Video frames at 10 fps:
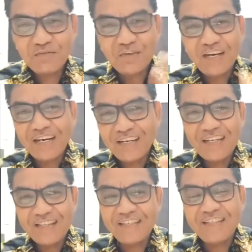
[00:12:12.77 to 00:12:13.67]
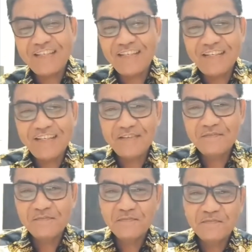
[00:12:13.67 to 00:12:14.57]
jadi saudara lihat di sini
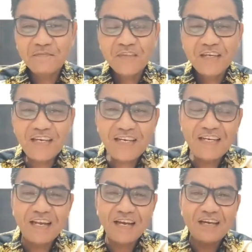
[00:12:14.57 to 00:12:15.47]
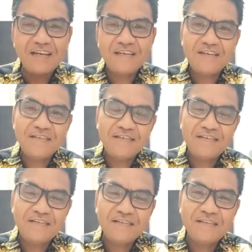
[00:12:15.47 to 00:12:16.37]
inilah
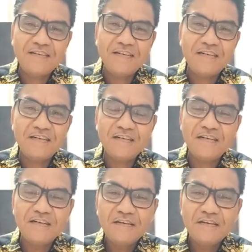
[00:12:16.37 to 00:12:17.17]
uh,